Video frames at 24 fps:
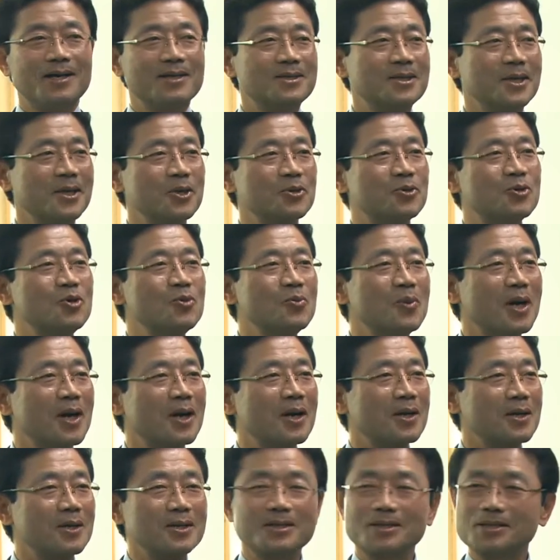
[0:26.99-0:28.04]
오류를
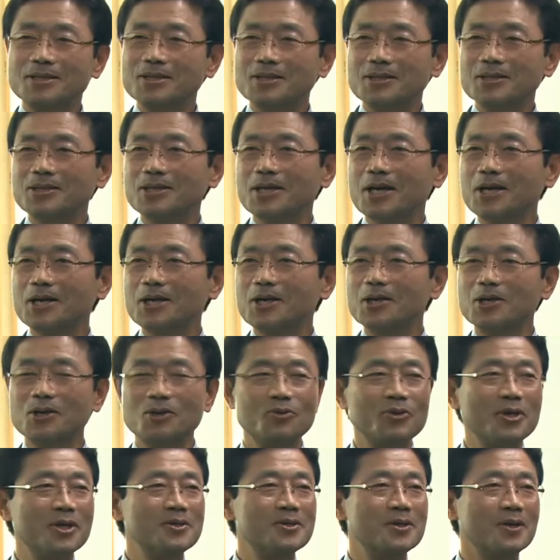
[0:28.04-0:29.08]
결코 범해서는 안
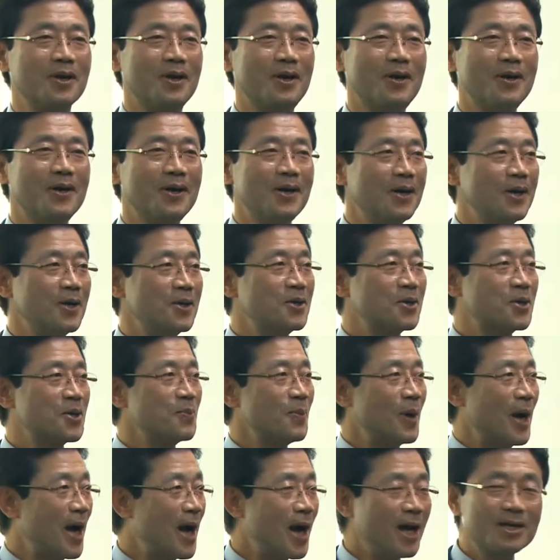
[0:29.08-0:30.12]
될 것이라고
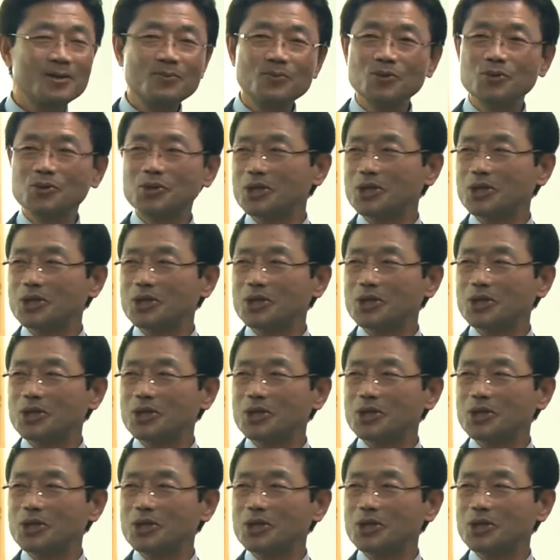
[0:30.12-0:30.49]
주장했습니다.